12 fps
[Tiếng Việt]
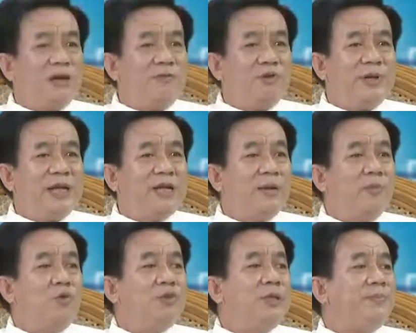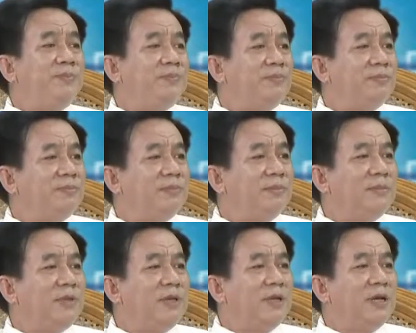virus đen có bốn tiếp,
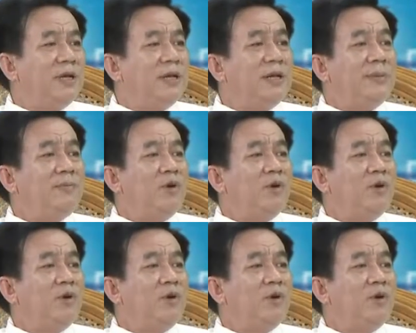đen